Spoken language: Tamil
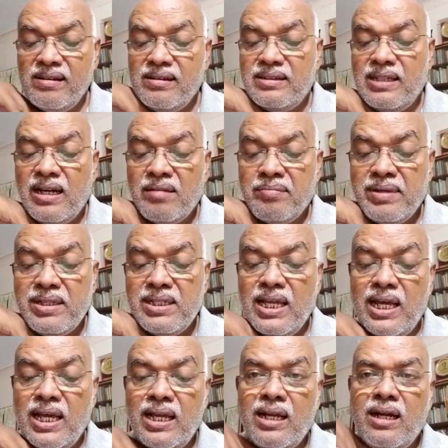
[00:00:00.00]
சென்டர் பேஜில்
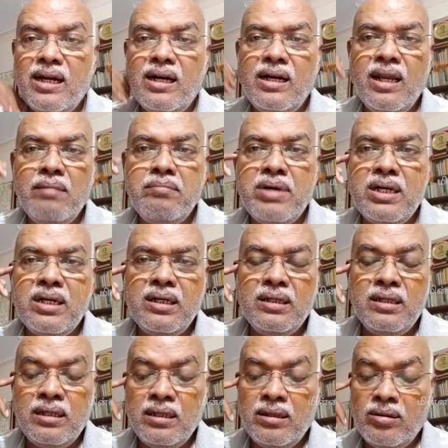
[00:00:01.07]

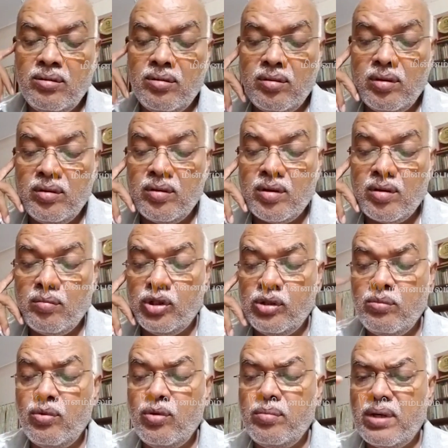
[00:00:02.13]
டில்பர்ட்னு ஒரு இது வரும்
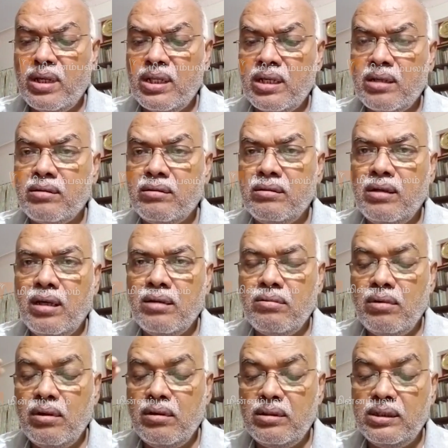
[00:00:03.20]
மொத்தம் மூணு படம் தான் இருக்கும்
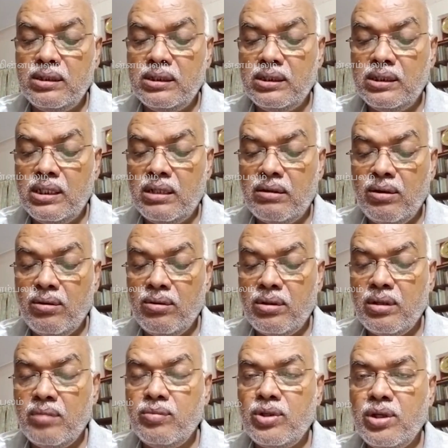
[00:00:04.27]
அதுக்குள்ளே வந்து அவர்
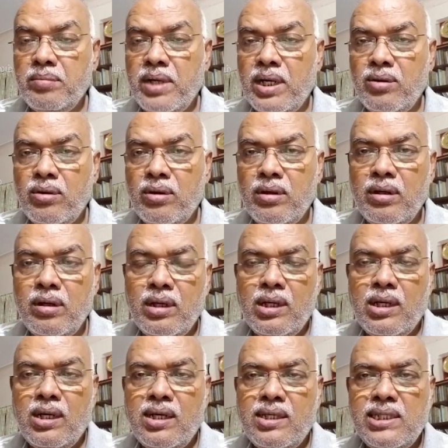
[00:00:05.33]
ஒரு முக்கியமான ஒரு
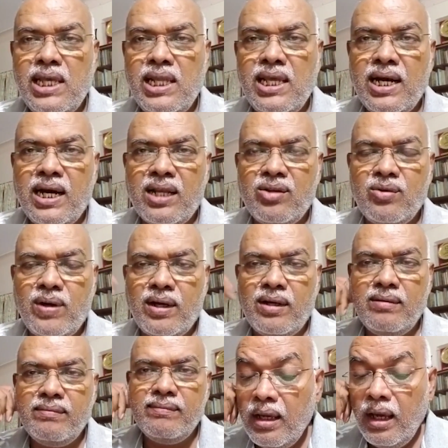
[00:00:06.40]
செய்தியை கடத்துவாங்க
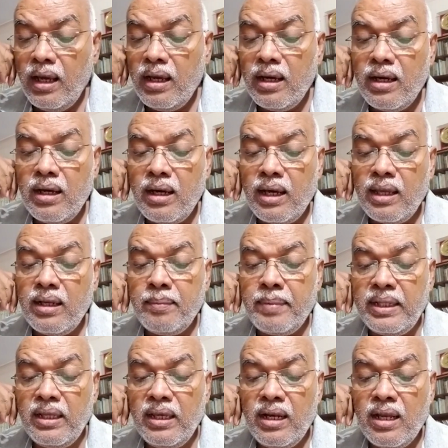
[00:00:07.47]
அதில்
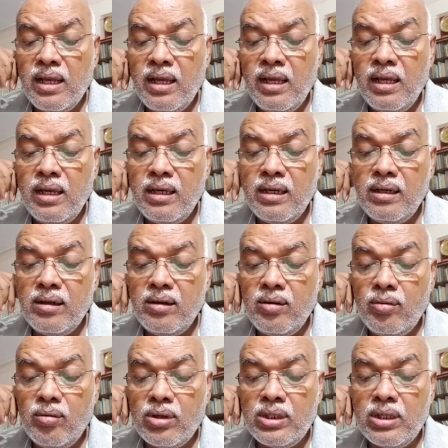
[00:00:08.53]
பார்த்திங்கன்னா
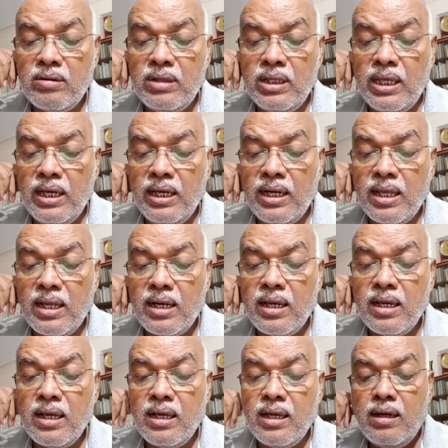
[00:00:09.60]
ஒருத்தர் வந்து கேட்குறாரு
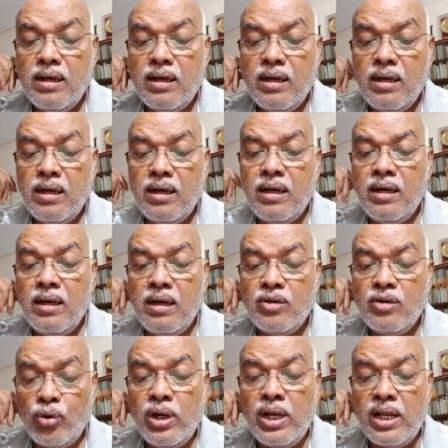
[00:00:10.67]

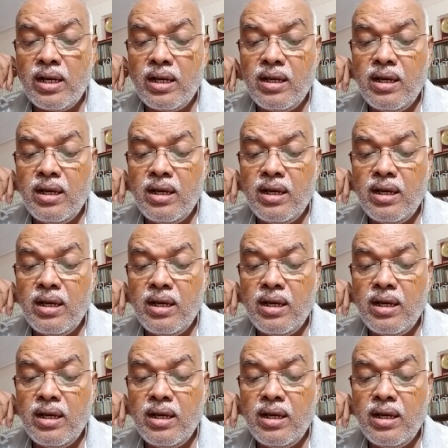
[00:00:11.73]
சொல்கிறாரு